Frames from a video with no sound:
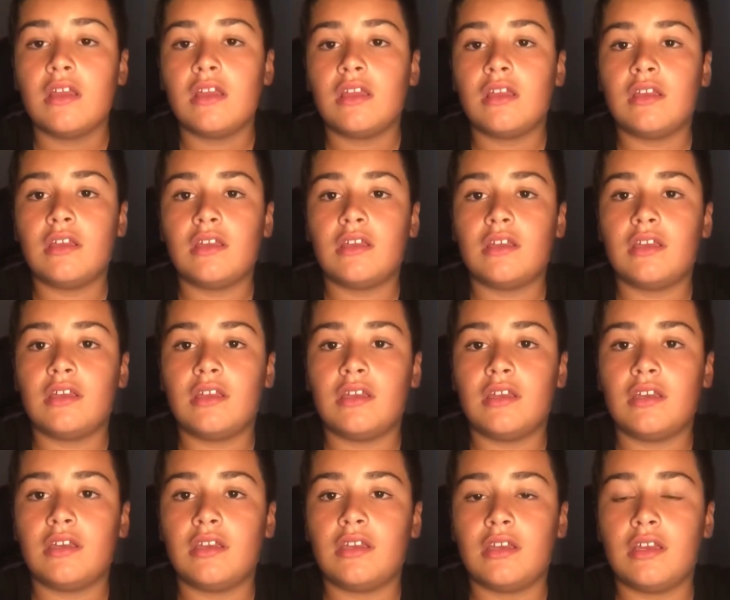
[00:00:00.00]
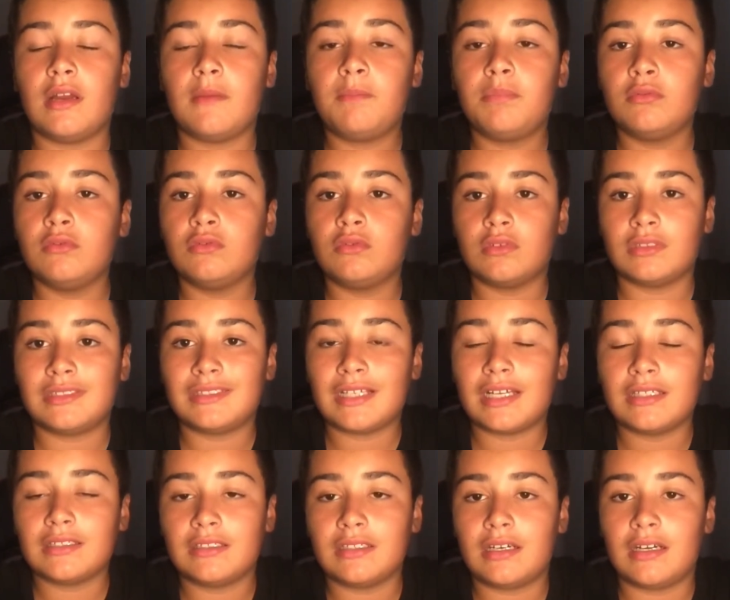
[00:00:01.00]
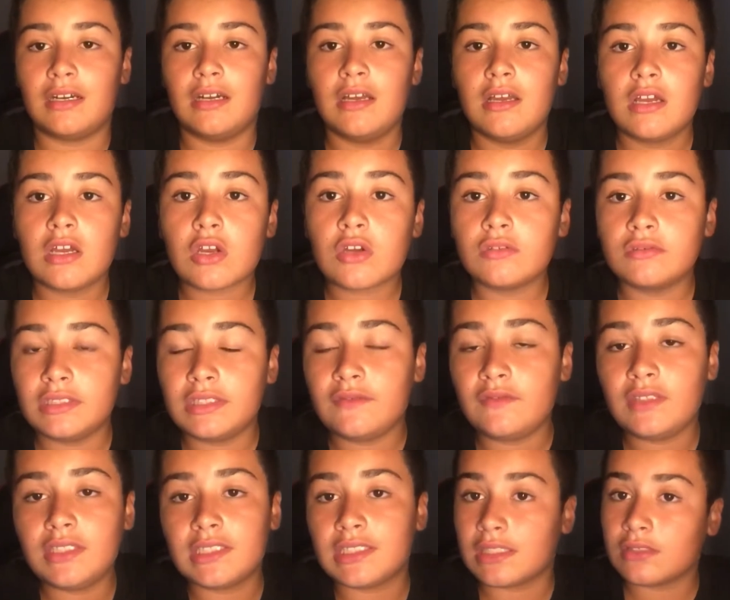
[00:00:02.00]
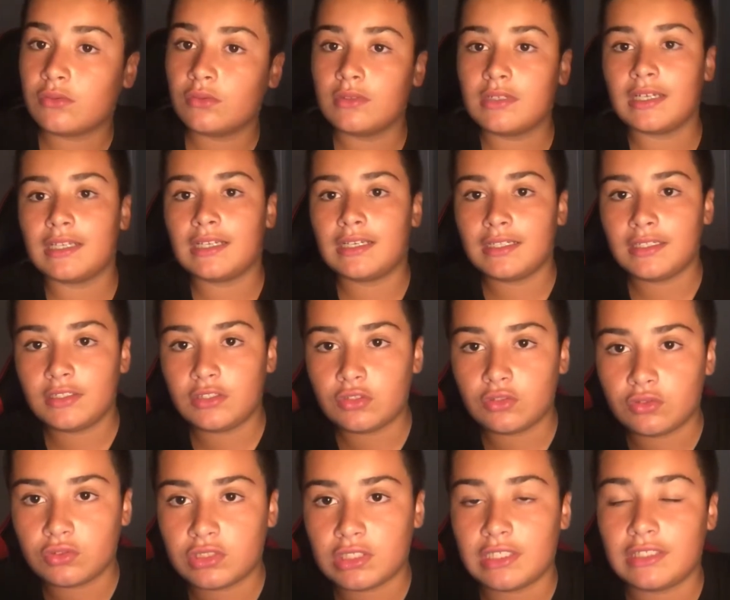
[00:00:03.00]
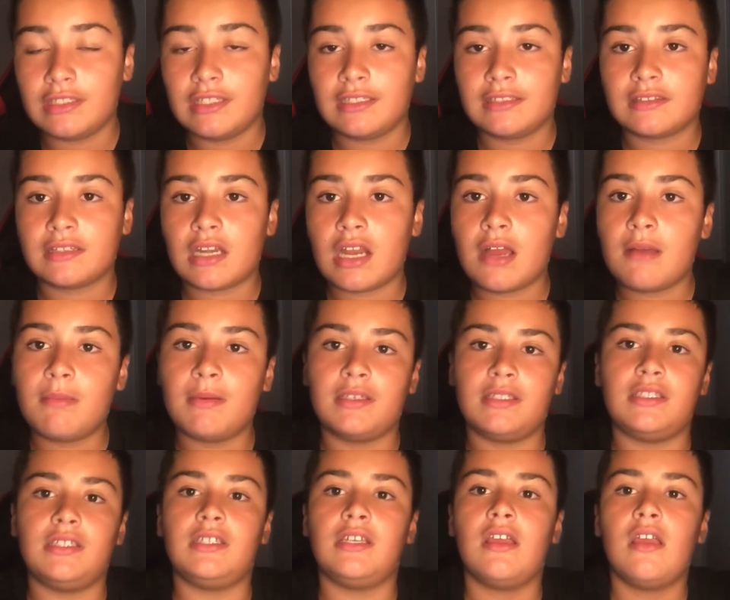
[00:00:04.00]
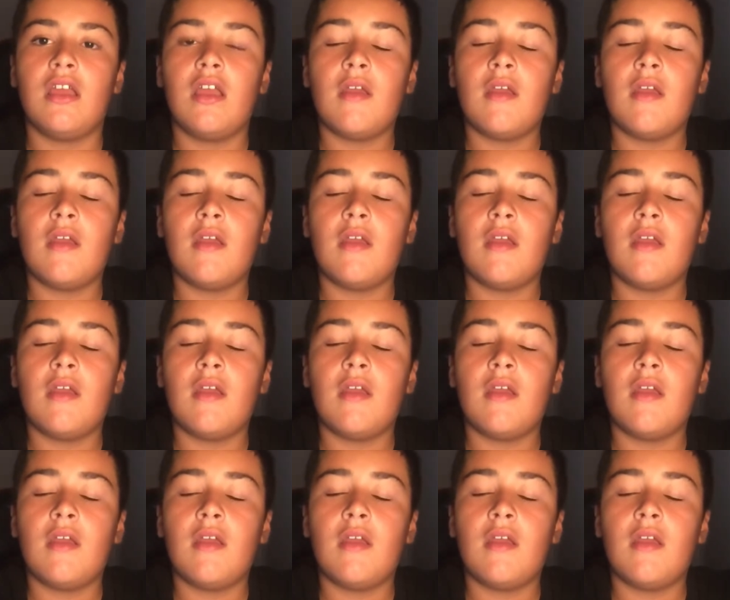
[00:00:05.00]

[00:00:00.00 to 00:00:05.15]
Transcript: eh, appunto è stata condivisa sui canali social del Trapani,